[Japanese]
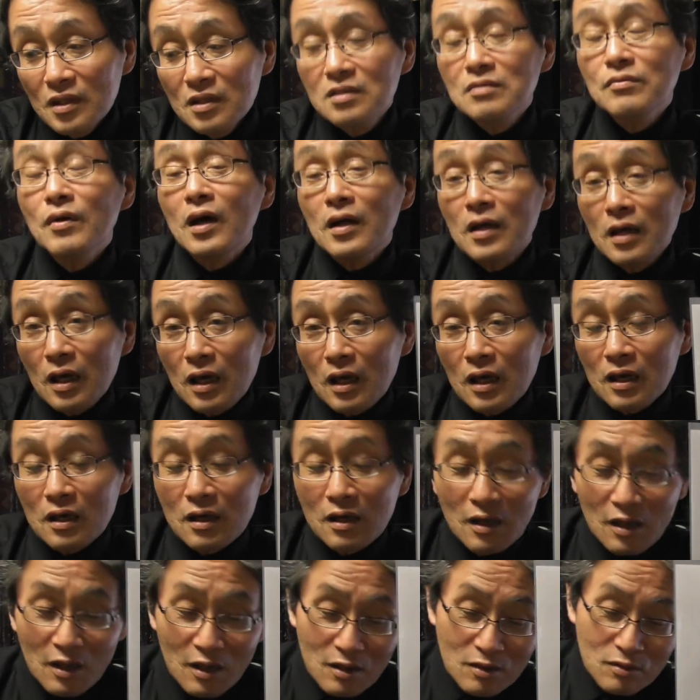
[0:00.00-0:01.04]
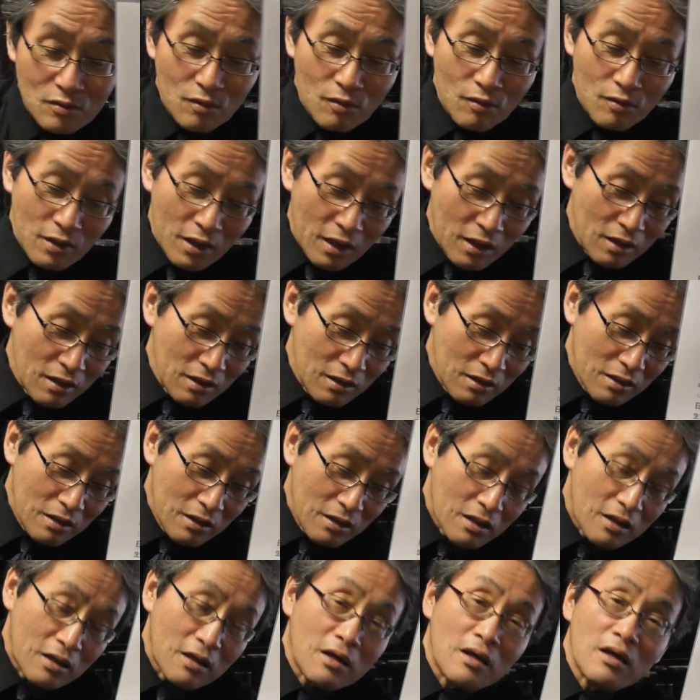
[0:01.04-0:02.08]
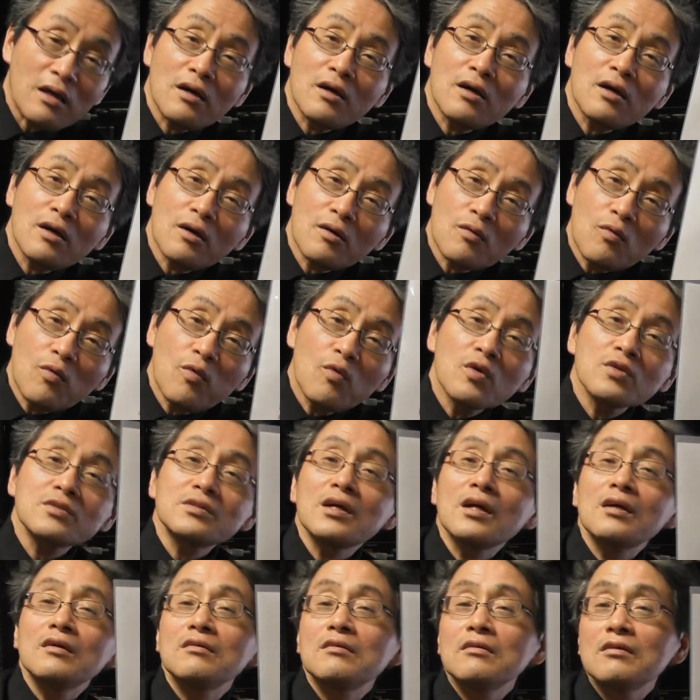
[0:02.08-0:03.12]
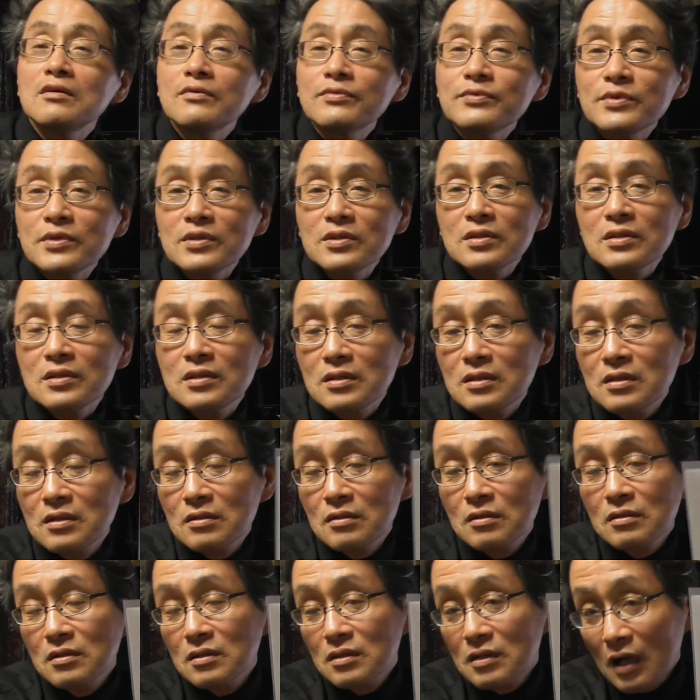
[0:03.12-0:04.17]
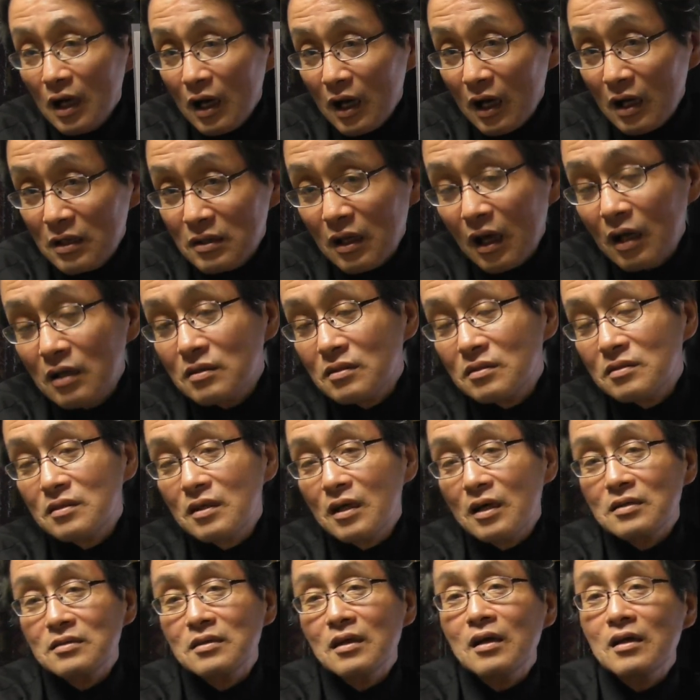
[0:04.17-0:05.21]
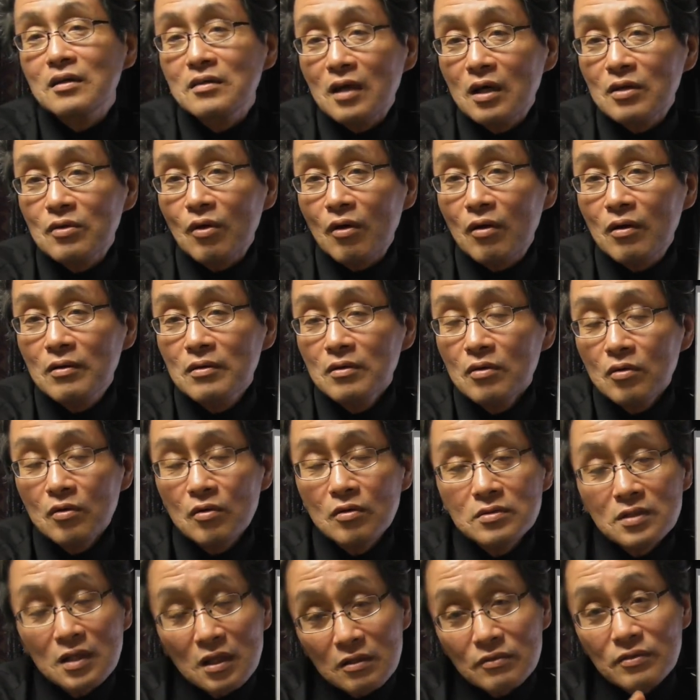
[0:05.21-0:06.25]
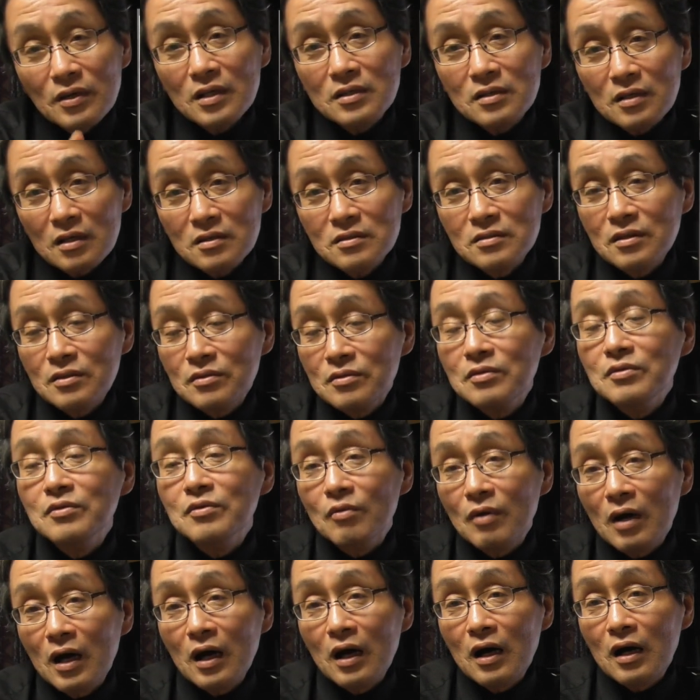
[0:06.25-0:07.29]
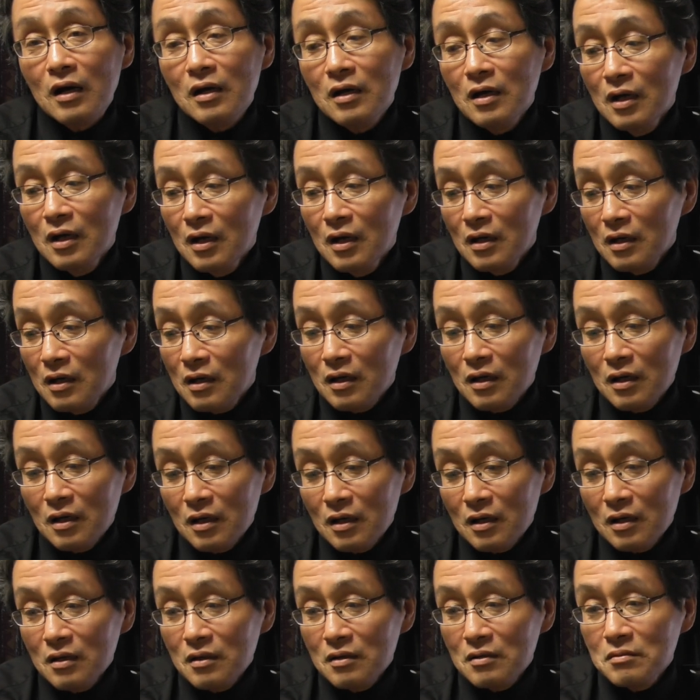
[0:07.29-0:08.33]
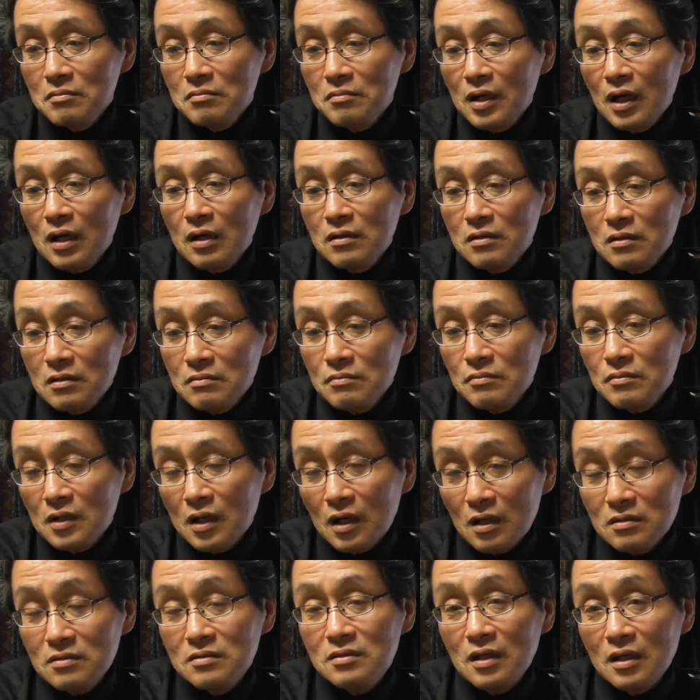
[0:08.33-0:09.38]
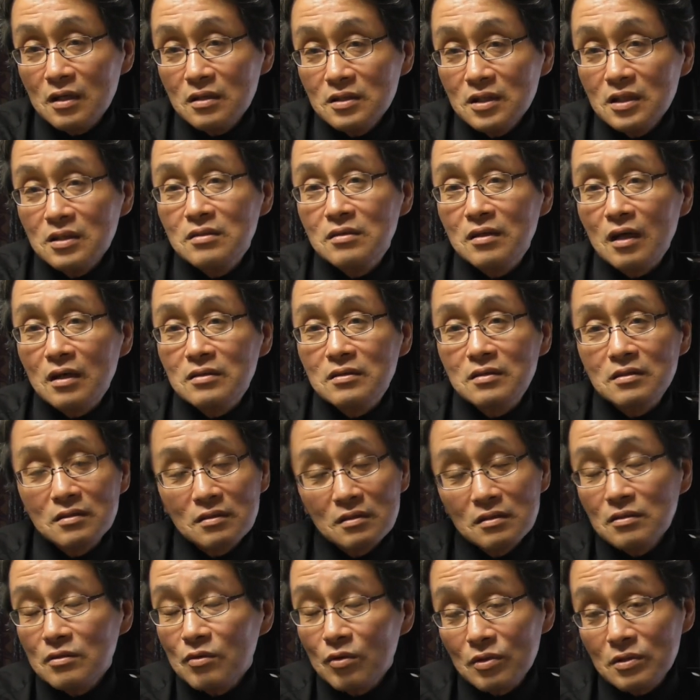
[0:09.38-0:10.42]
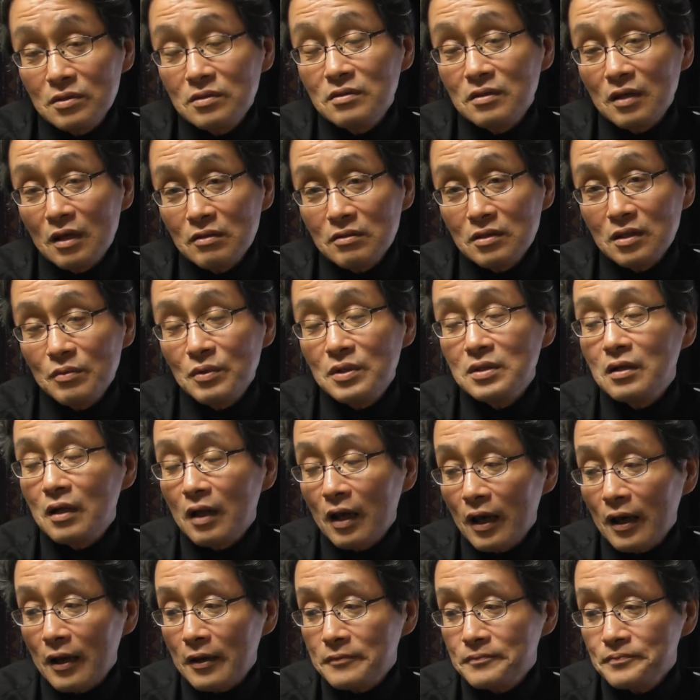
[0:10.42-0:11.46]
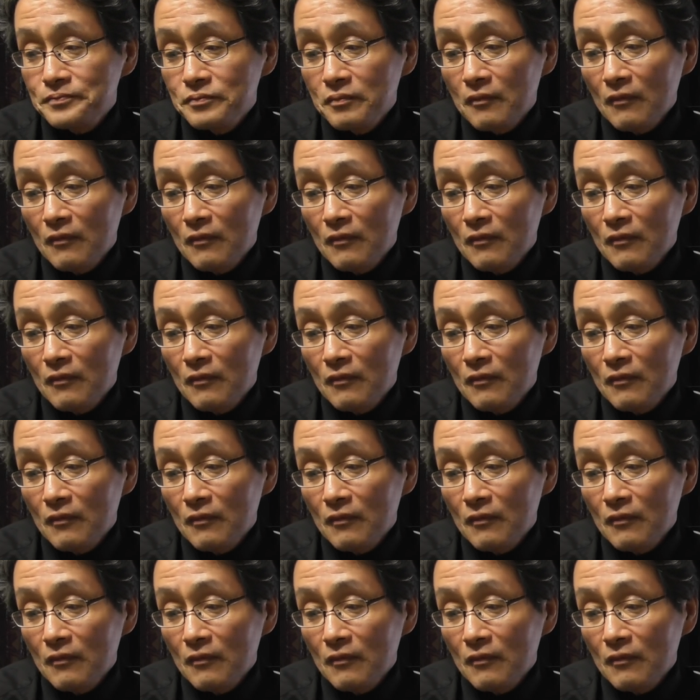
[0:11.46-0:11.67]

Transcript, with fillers: つまり、そのね、えー、光線ルフが達成されたと。光線ルフが達成っていうのは、えー、まあ、かつて日達ホスが言ってましたね。